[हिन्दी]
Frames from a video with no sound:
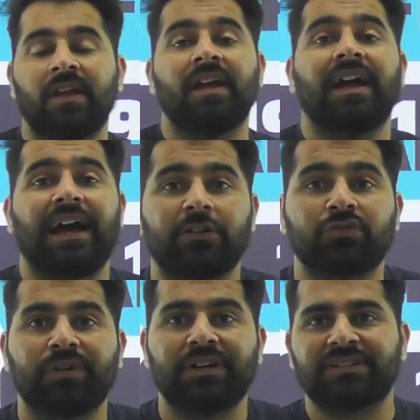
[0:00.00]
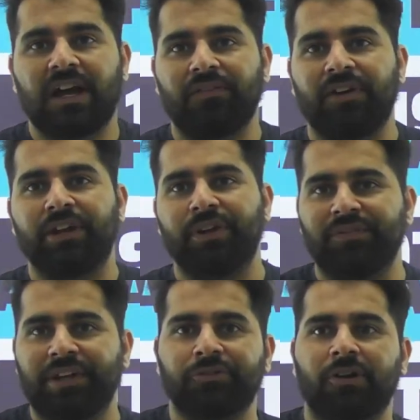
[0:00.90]
हेलो स्टूडेंट्स अ वेरी गुड
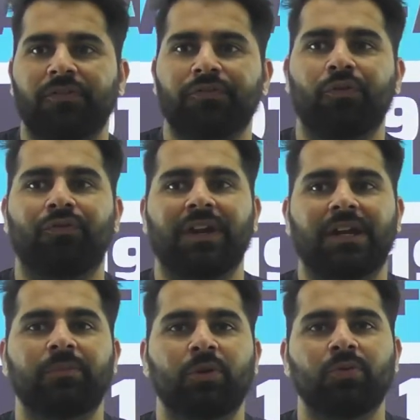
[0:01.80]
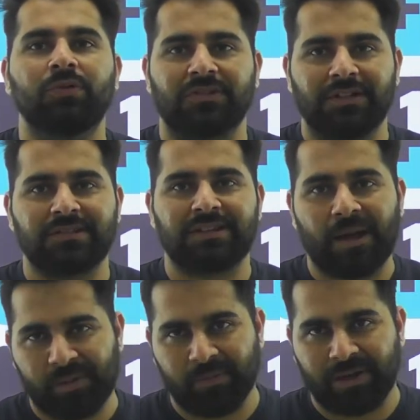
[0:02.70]
इवनिंग टू ऑल ऑफ यू वेलकम टू सिविल
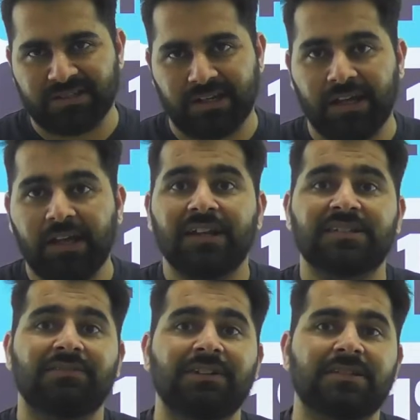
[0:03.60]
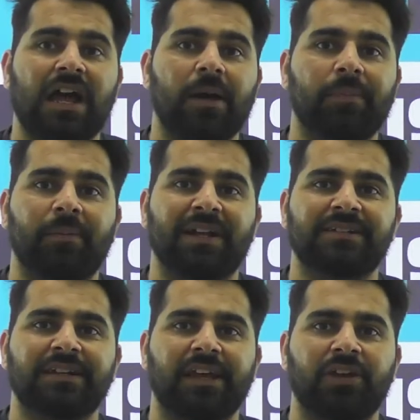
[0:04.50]
स्टाफ हिमाचल सिविल स्टाफ
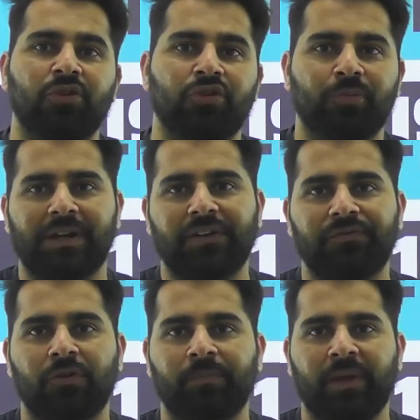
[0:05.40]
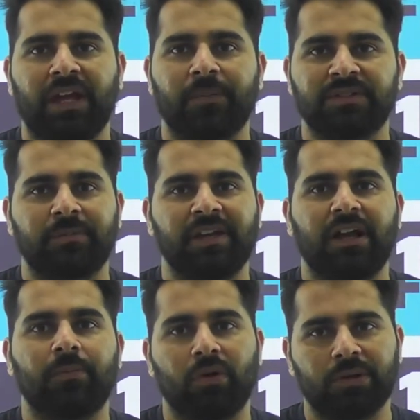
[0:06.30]
हिमाचल के यूट्यूब प्लेटफॉर्म पे आप सभी का
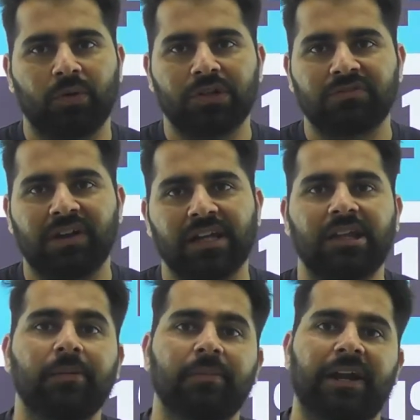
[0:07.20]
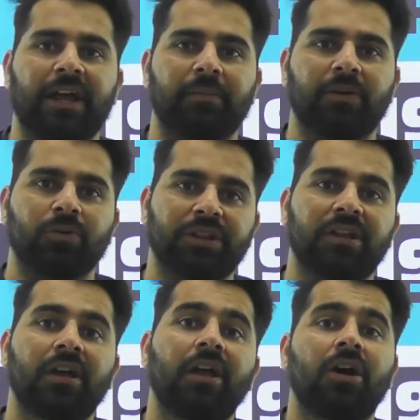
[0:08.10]
बहुत बहुत स्वागत है मेरा नाम है रोहित
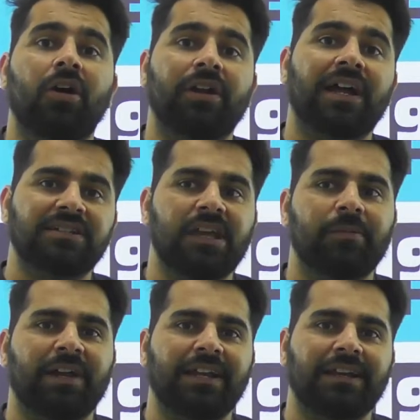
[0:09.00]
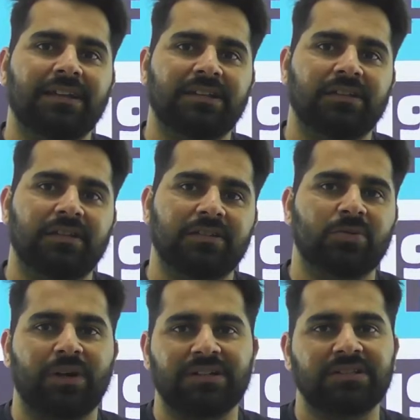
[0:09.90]
और आज की हमारी क्लास के अंदर
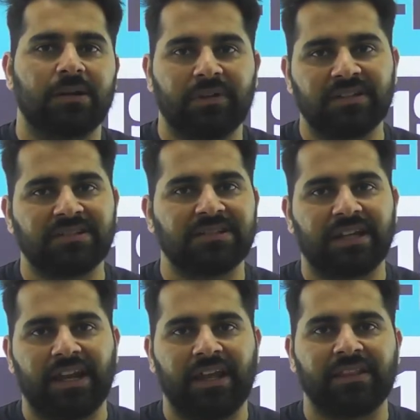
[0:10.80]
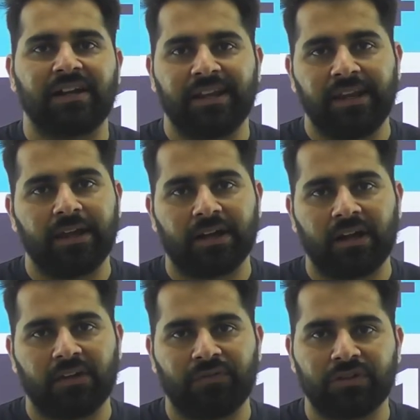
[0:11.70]
स्टूडेंट्स हम डिस्कस करेंगे द डेली करंट
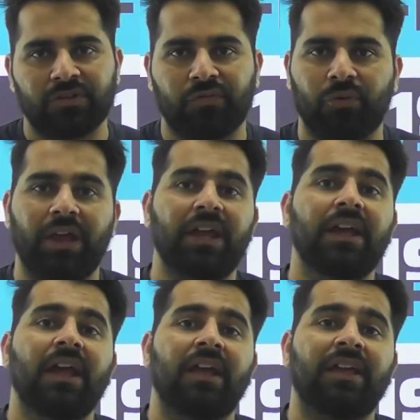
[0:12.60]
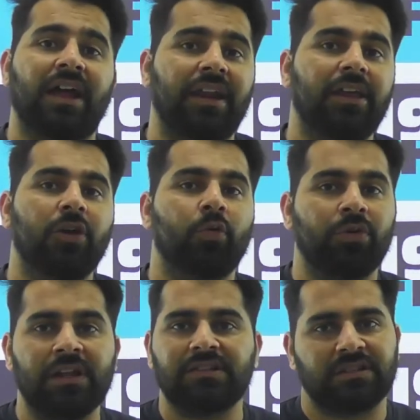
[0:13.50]
अफेयर्स ऑफ टुडे यानी कि
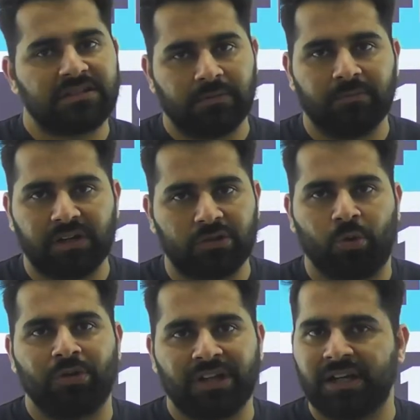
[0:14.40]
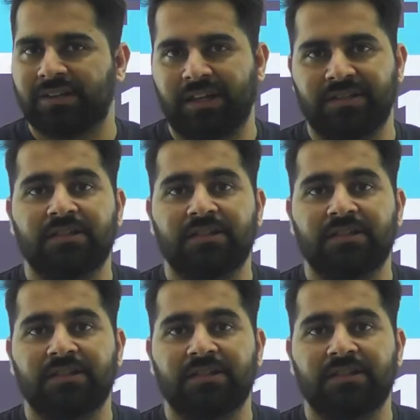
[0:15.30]
19 दिसंबर 2023